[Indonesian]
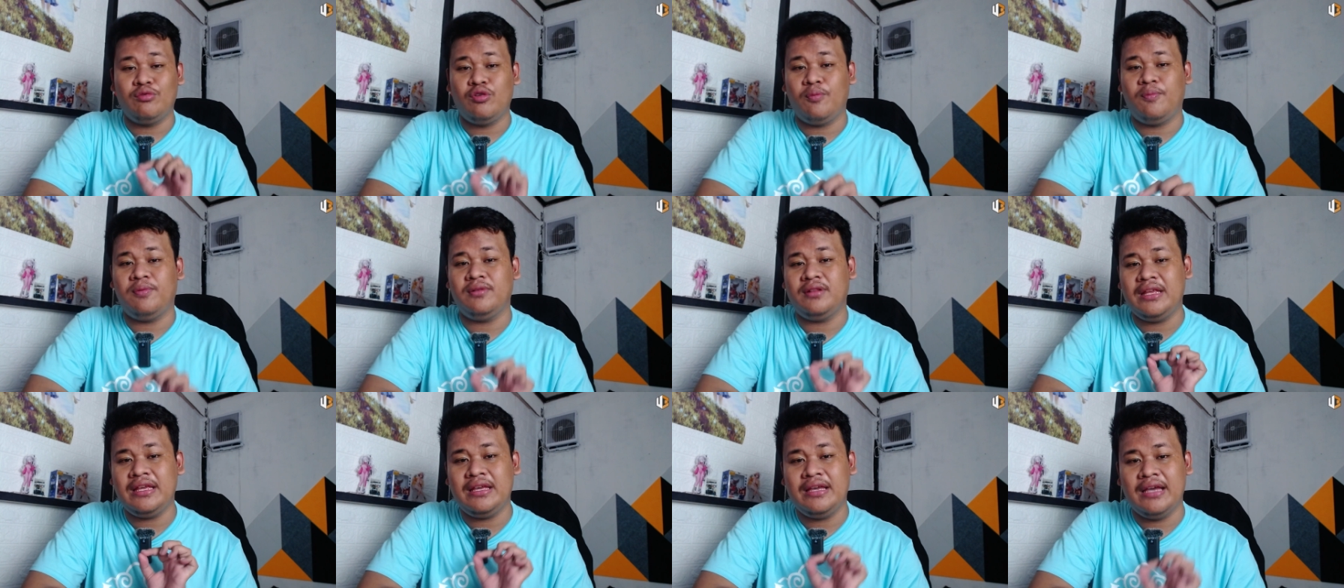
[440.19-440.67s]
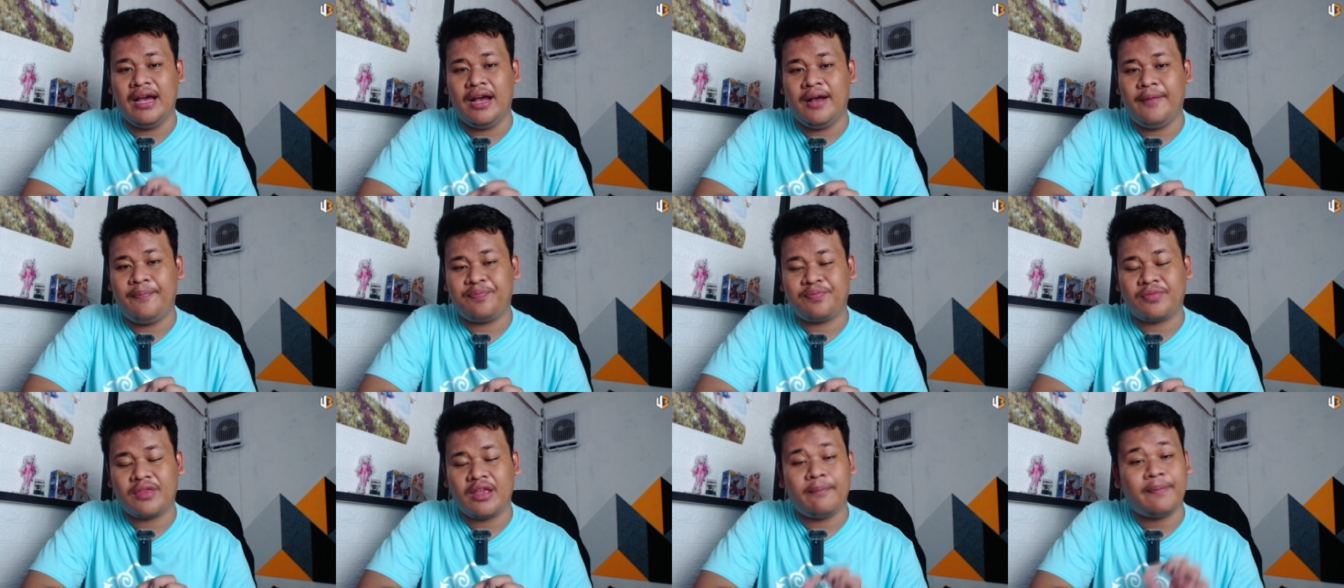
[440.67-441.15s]

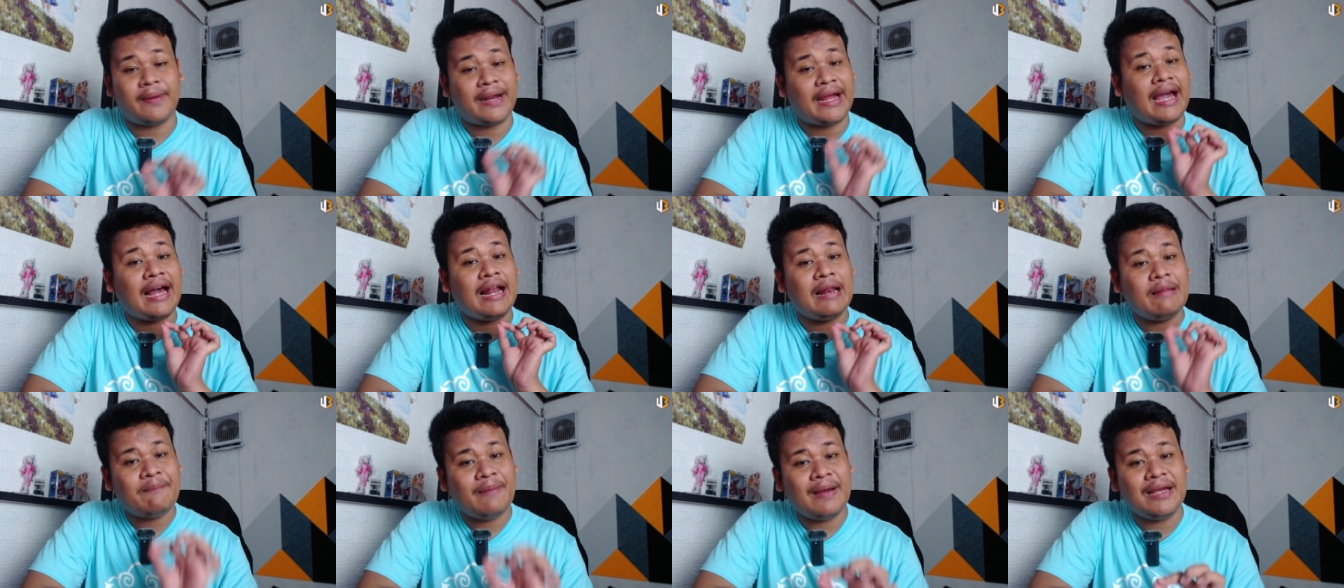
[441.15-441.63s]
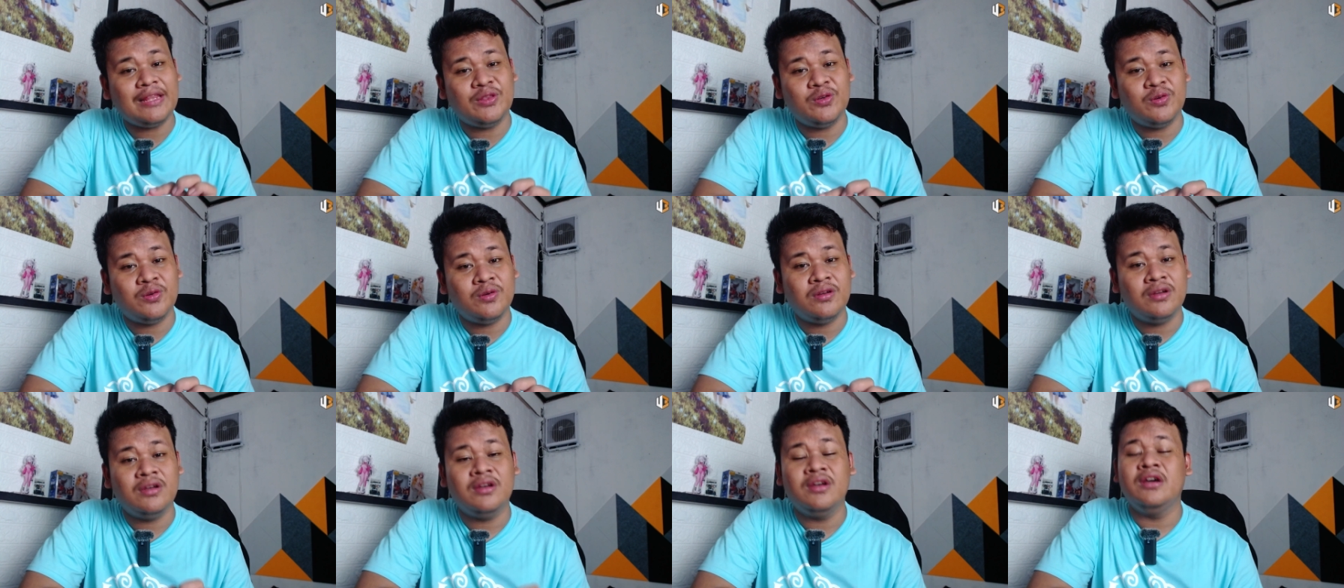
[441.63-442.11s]
2023 pre alpha itu
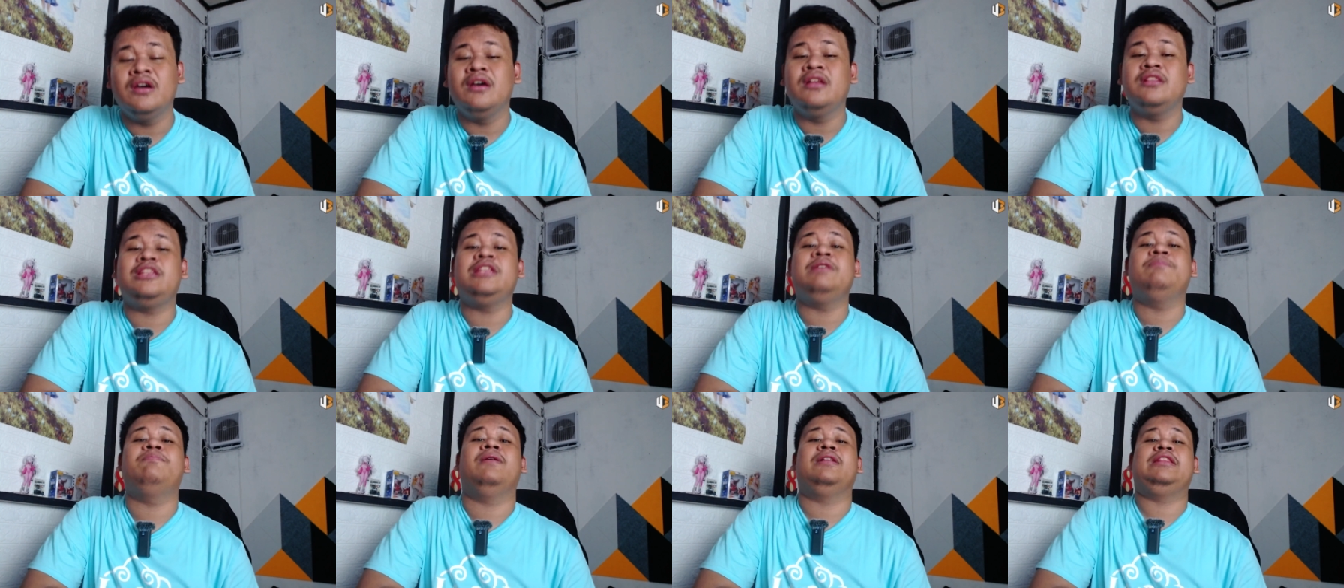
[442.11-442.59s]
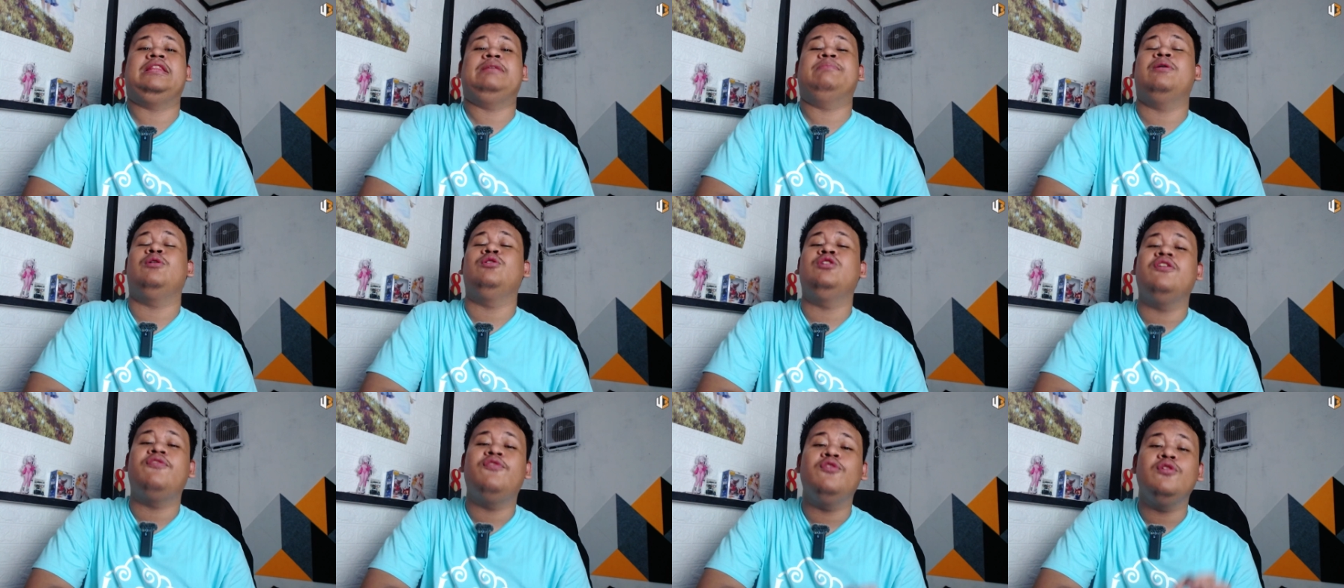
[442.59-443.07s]
tiba-tiba
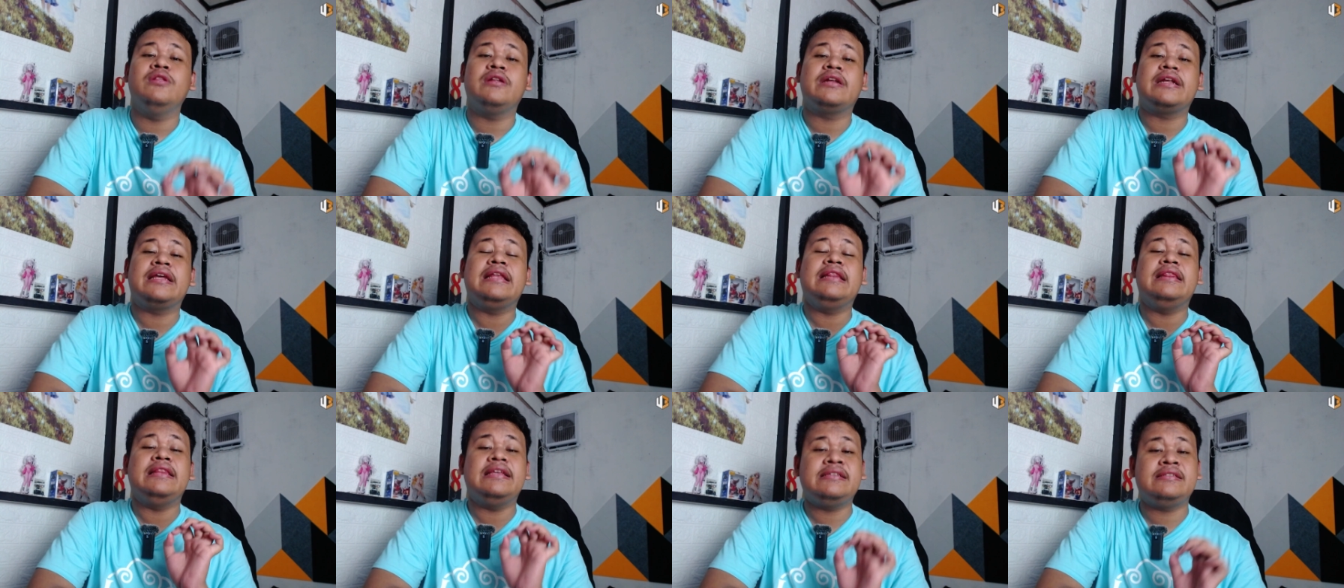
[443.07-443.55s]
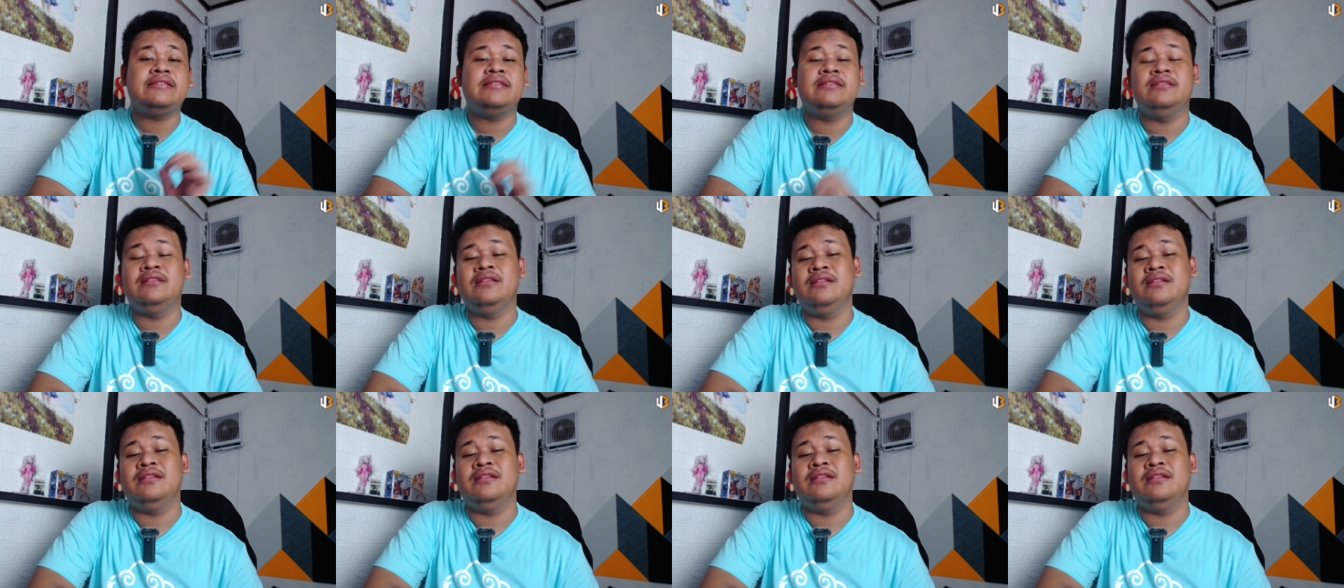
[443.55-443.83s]
udah full rilis